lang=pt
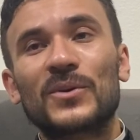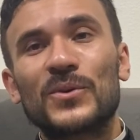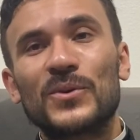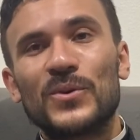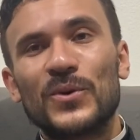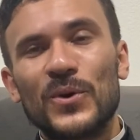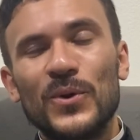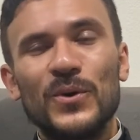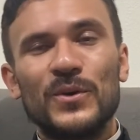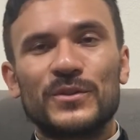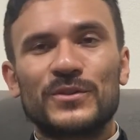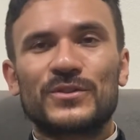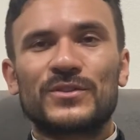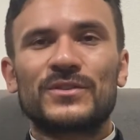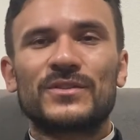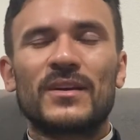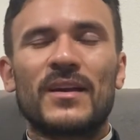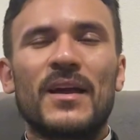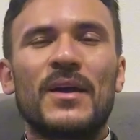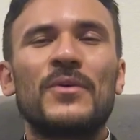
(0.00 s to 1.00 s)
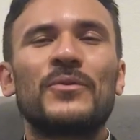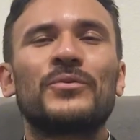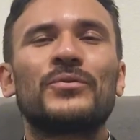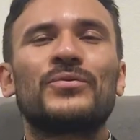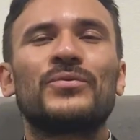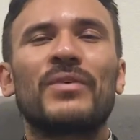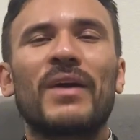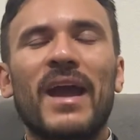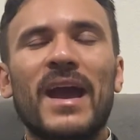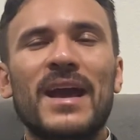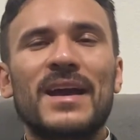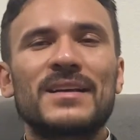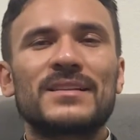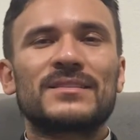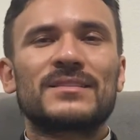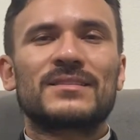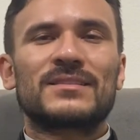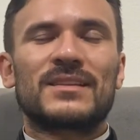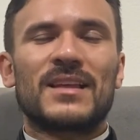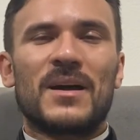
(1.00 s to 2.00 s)
Cruz,
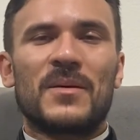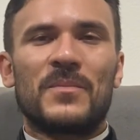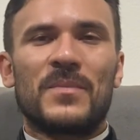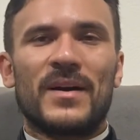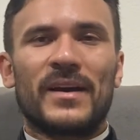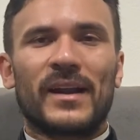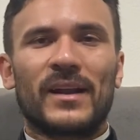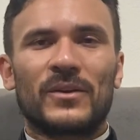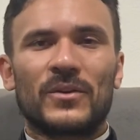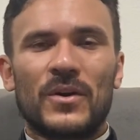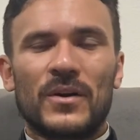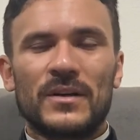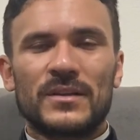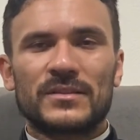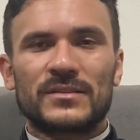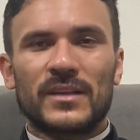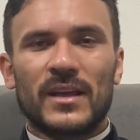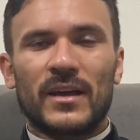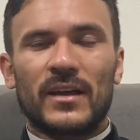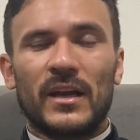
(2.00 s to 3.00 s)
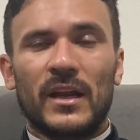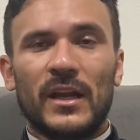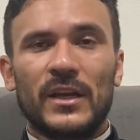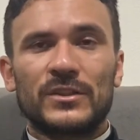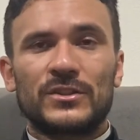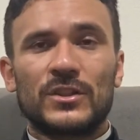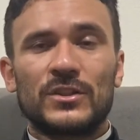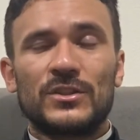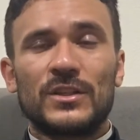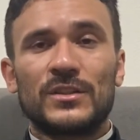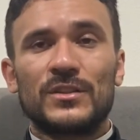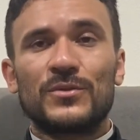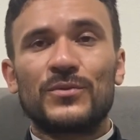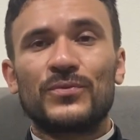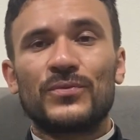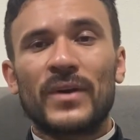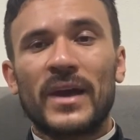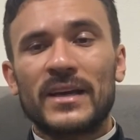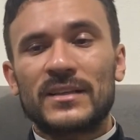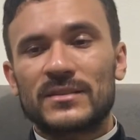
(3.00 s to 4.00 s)
festa para a nossa igreja, dia de
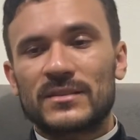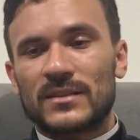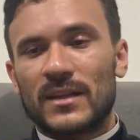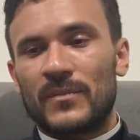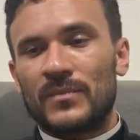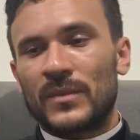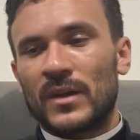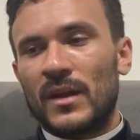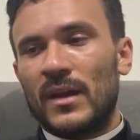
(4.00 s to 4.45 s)
festa,